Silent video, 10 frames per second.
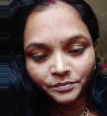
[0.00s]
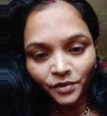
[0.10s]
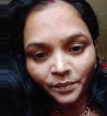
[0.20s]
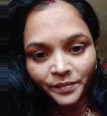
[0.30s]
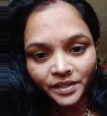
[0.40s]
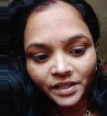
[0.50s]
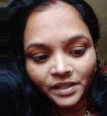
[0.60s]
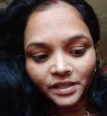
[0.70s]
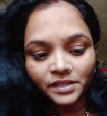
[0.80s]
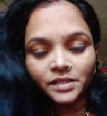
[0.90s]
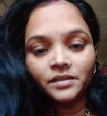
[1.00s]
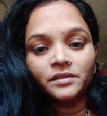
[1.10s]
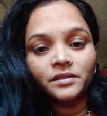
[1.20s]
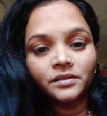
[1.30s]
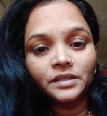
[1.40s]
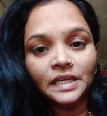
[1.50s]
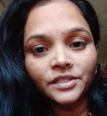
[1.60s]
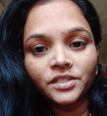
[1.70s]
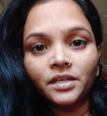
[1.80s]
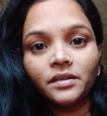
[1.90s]
प्रॉपर तरीके से
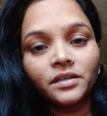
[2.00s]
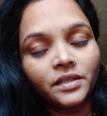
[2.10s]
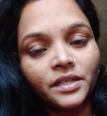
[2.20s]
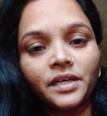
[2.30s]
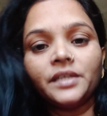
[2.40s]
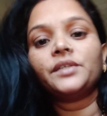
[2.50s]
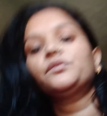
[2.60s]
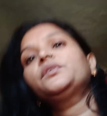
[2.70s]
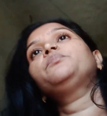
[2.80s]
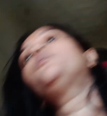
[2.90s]
नाश्ता करना है क्योंकि